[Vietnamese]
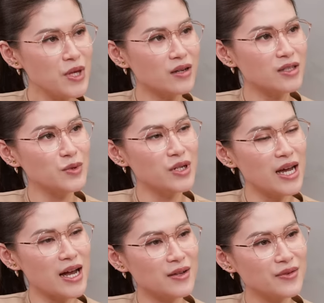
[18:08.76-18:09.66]
nhận giống như
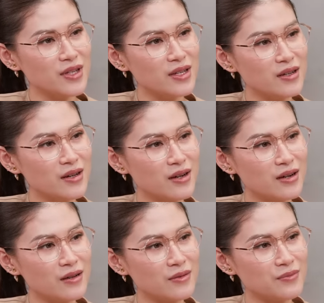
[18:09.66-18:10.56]
là uh,
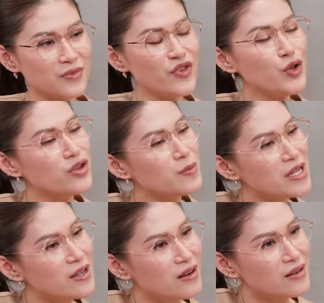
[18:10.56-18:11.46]
ví dụ như
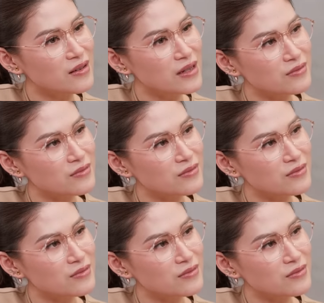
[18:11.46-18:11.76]
bây giờ